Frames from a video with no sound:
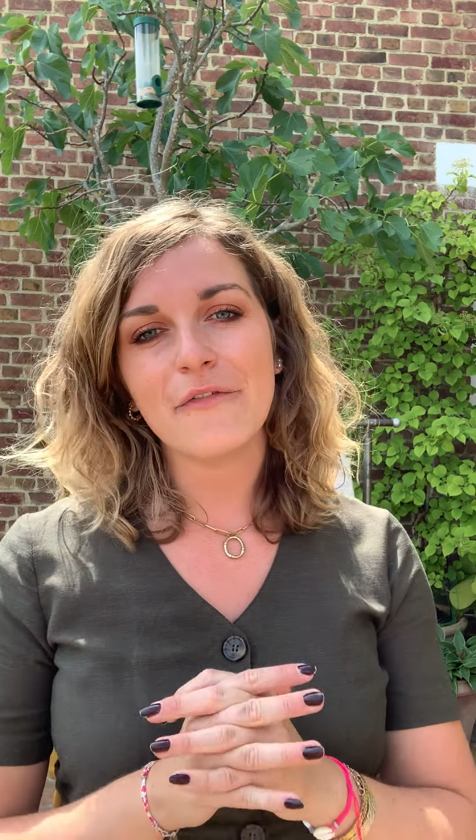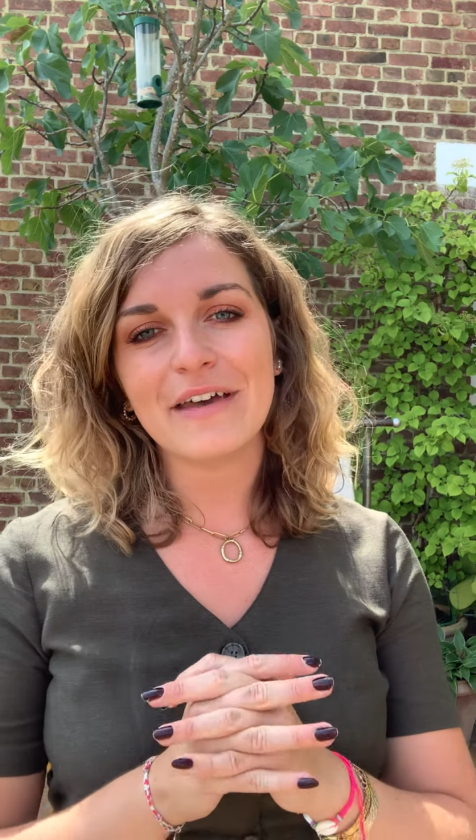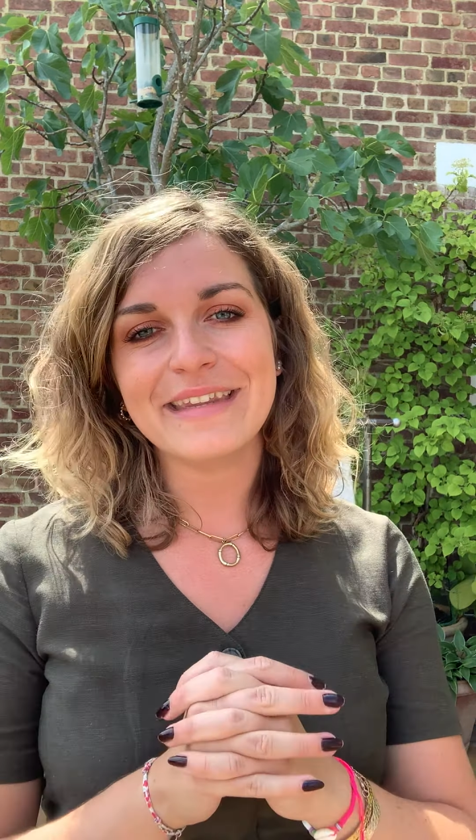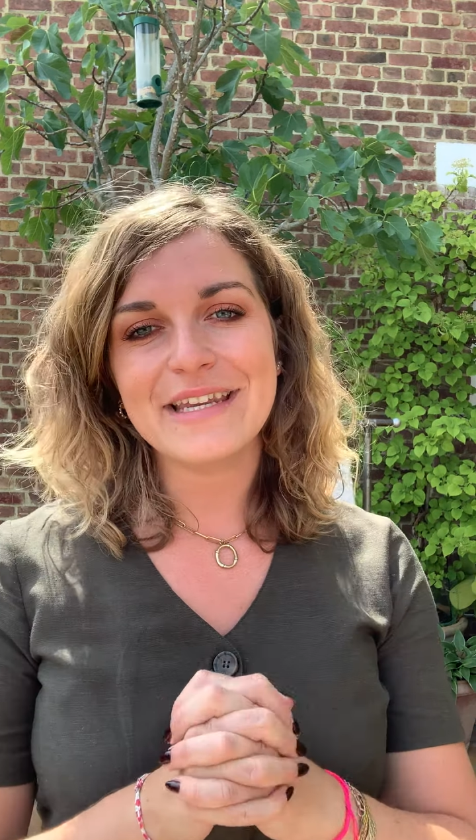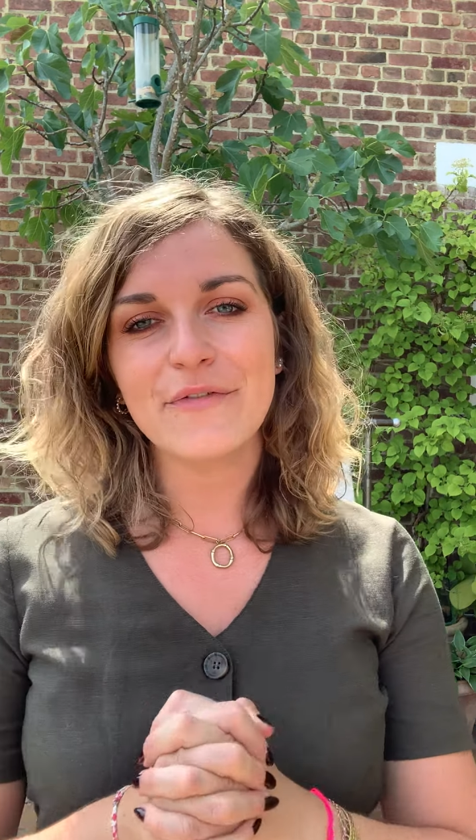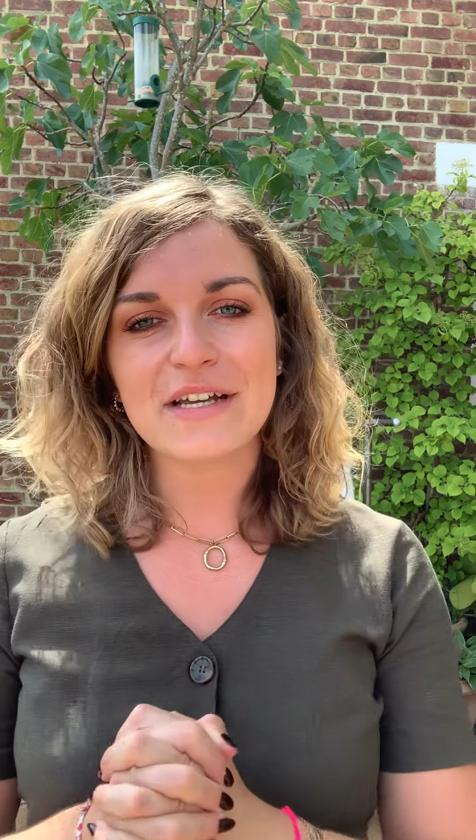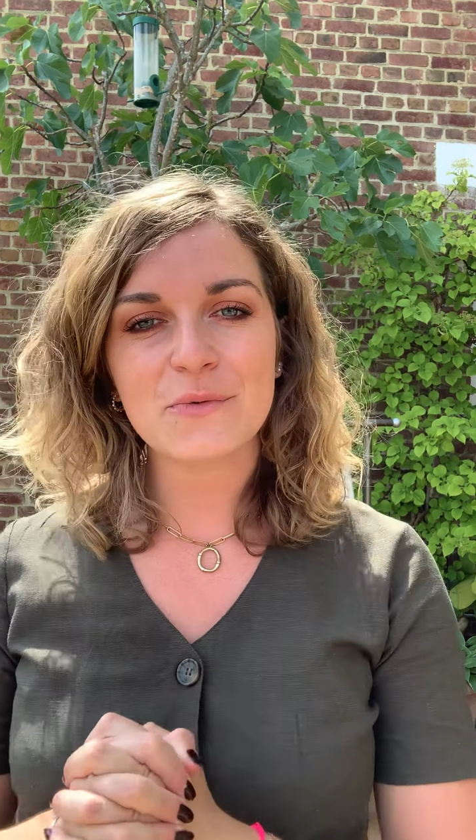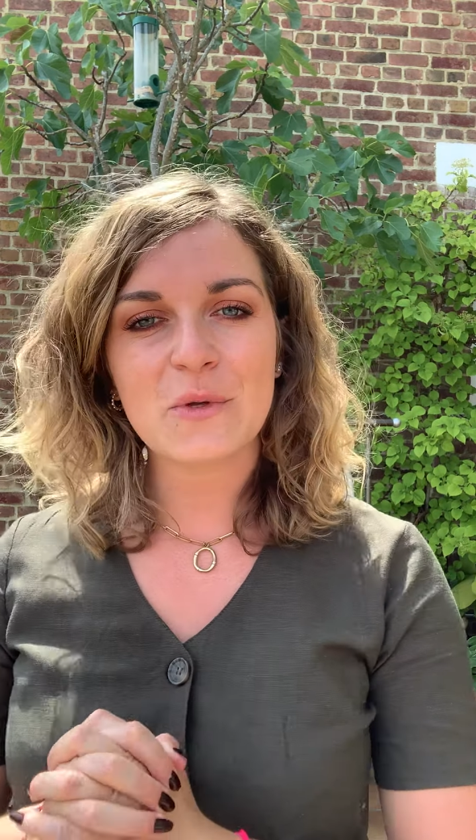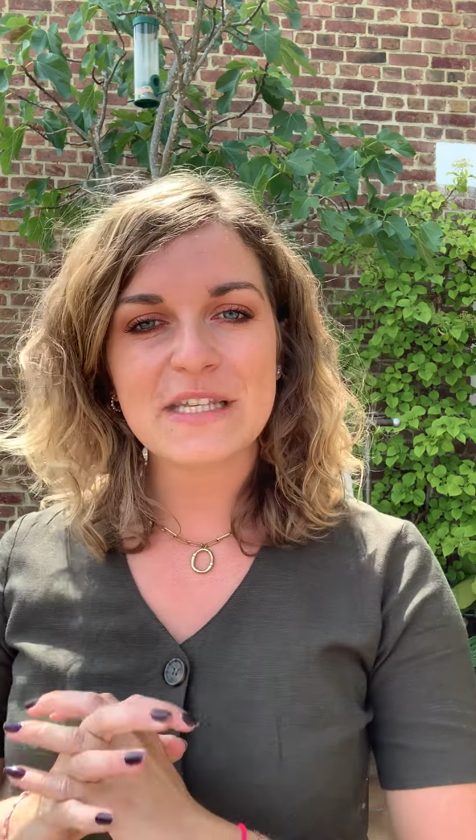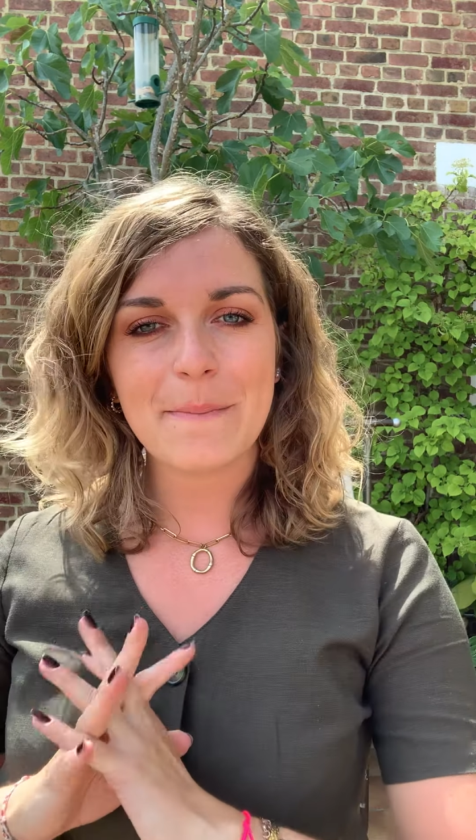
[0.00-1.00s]
à faire des
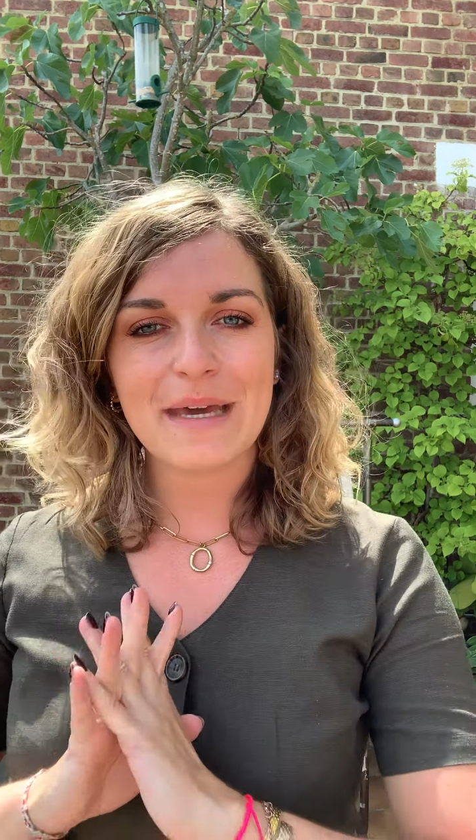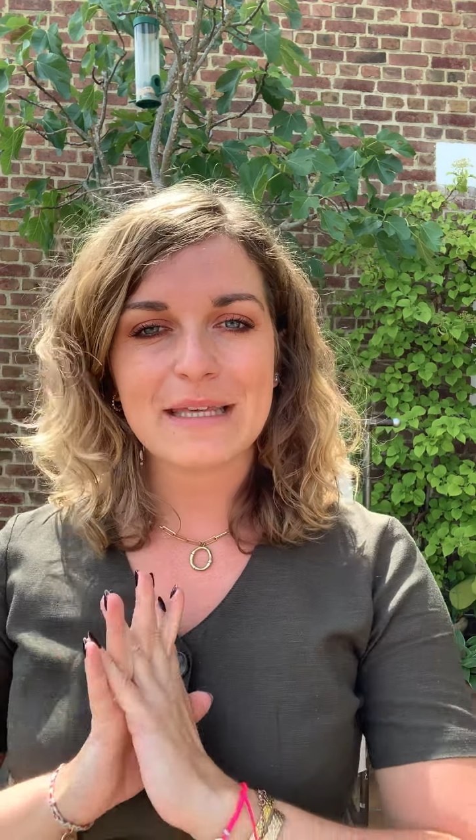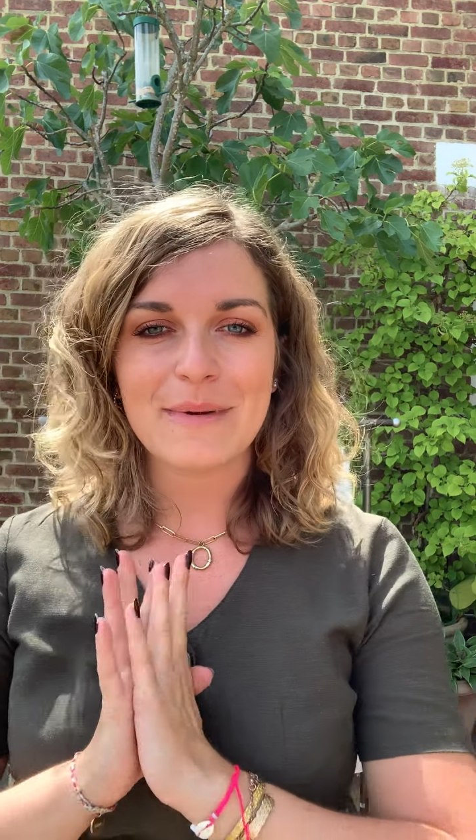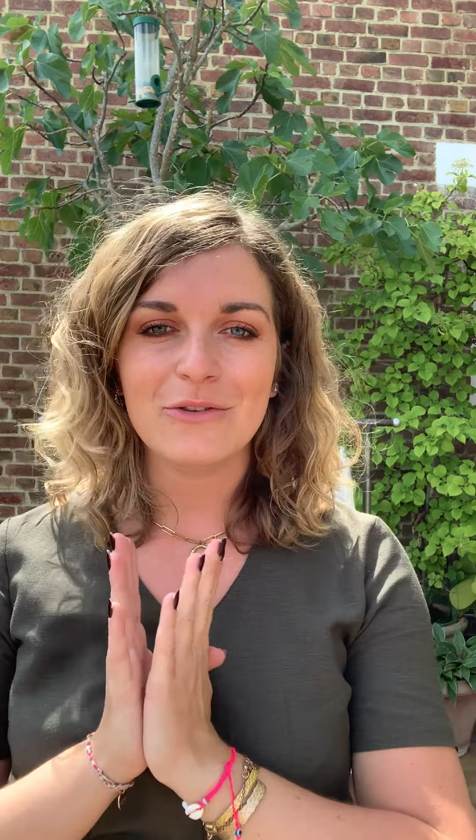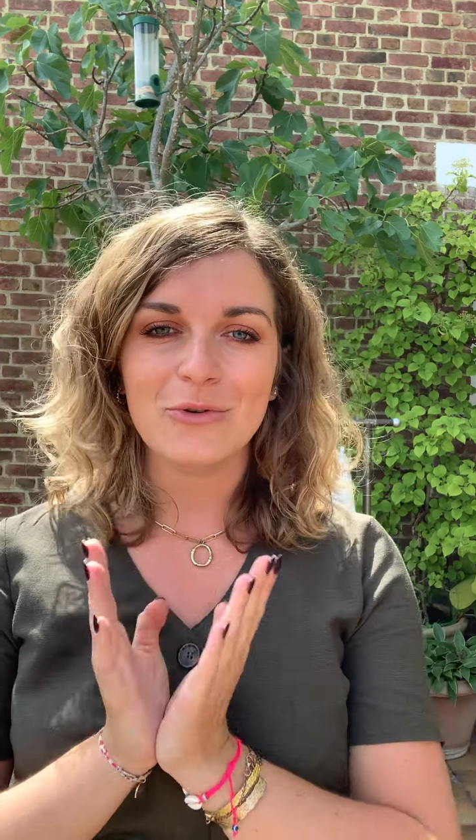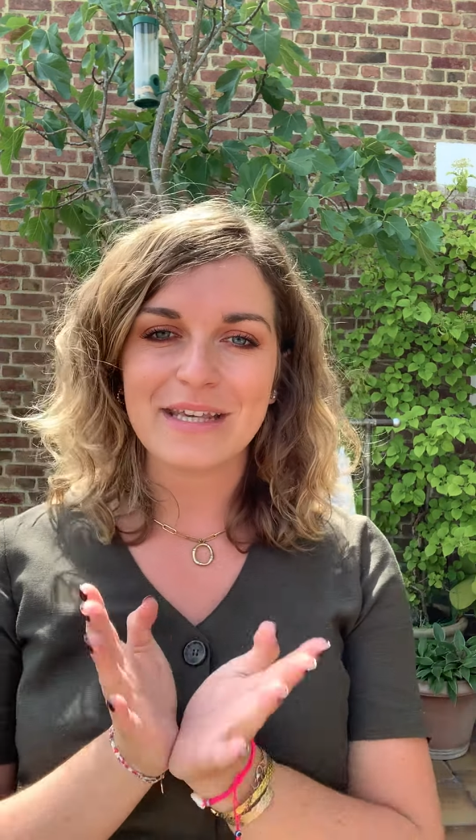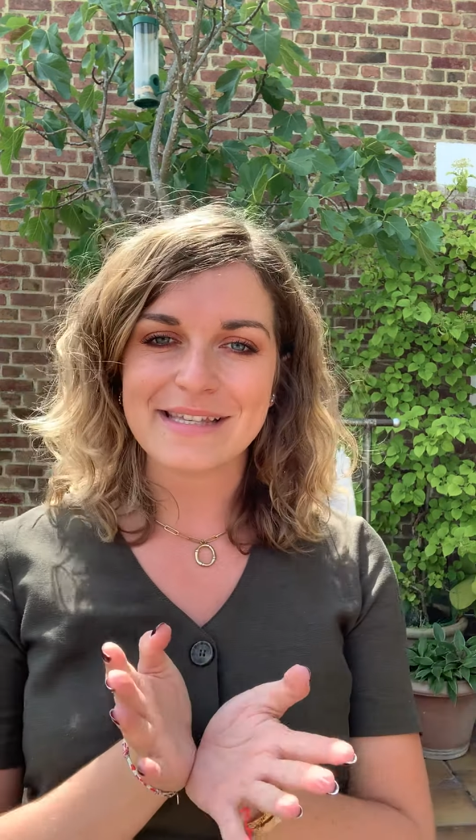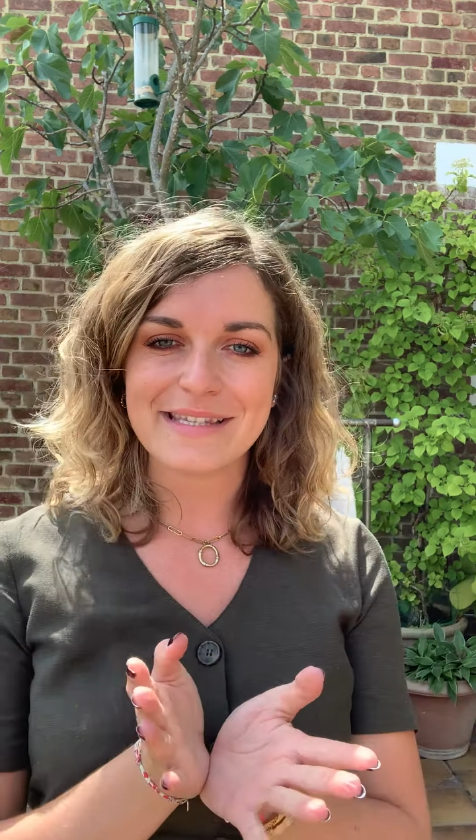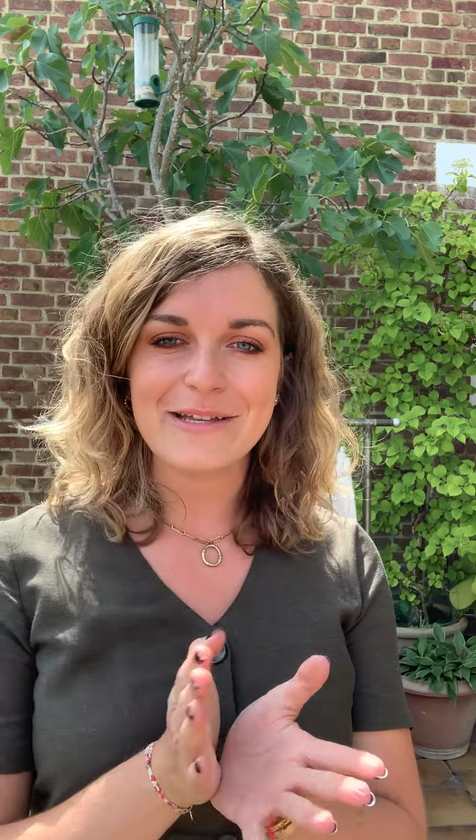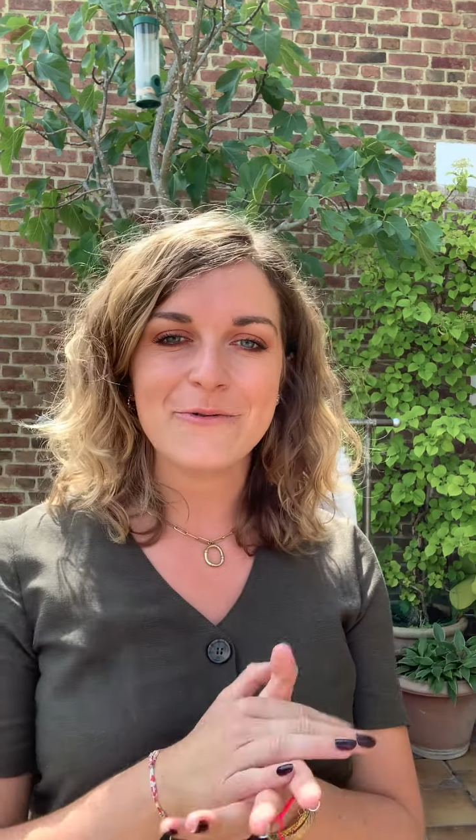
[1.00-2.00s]
livraisons dans un périmètre de
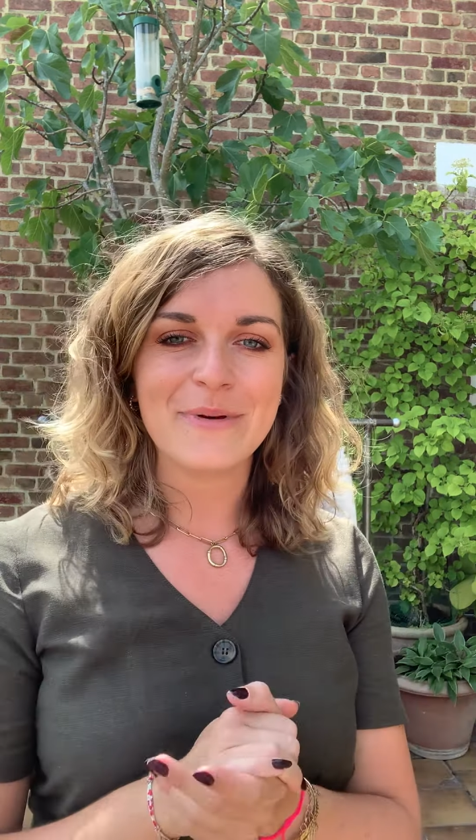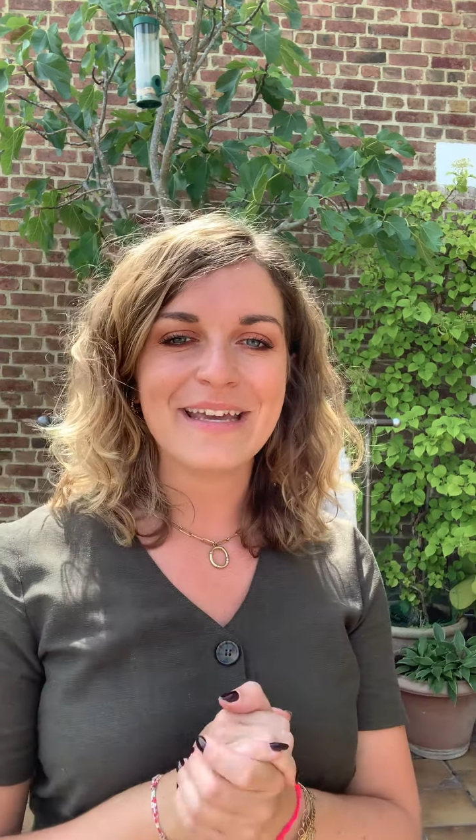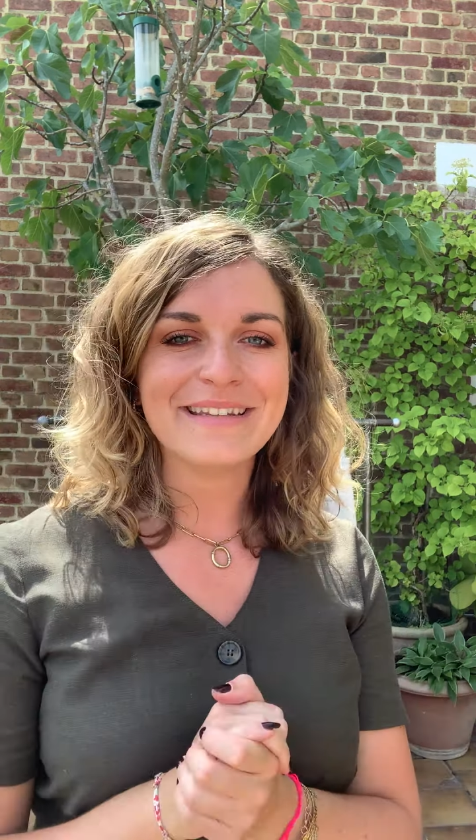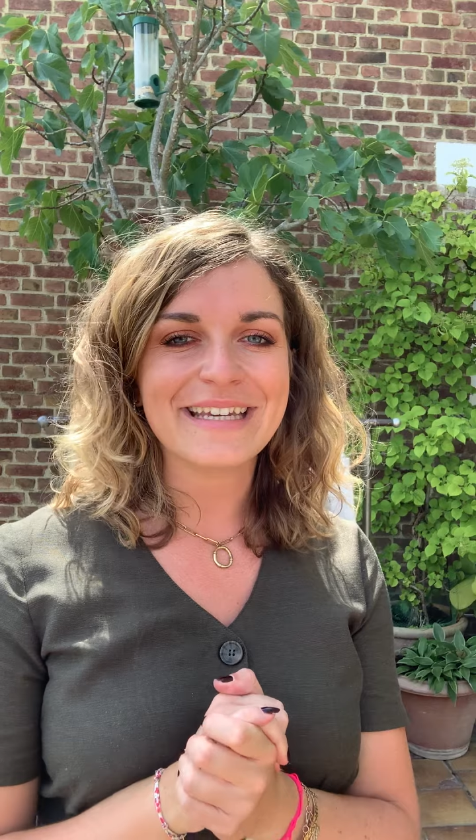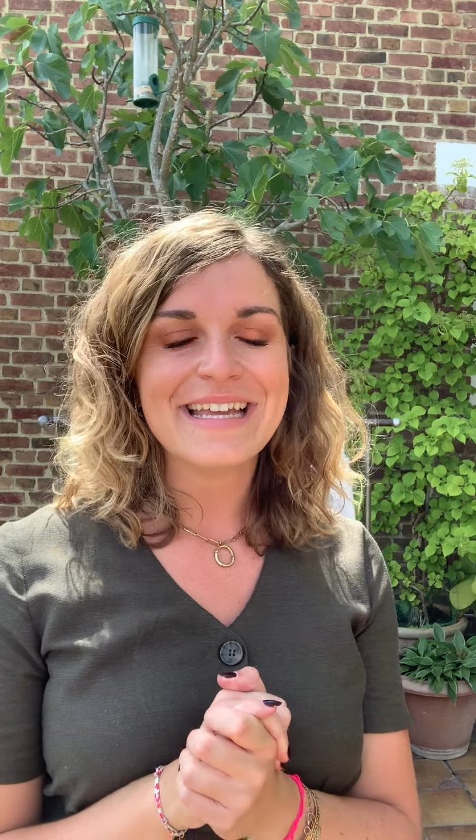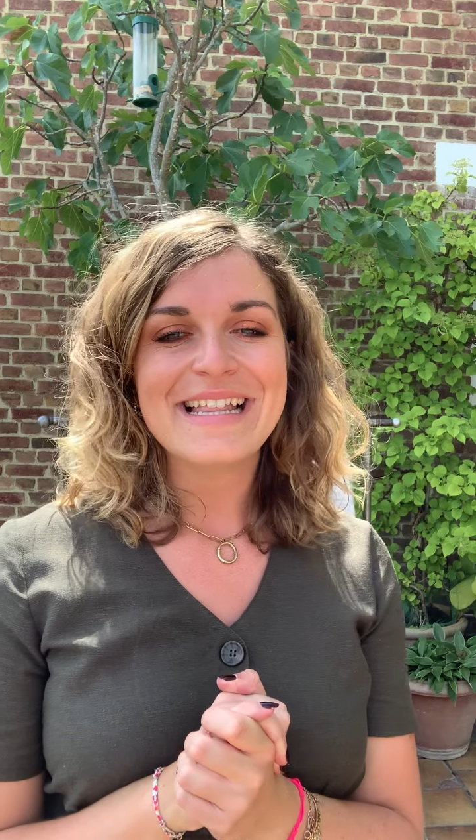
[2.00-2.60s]
15 km.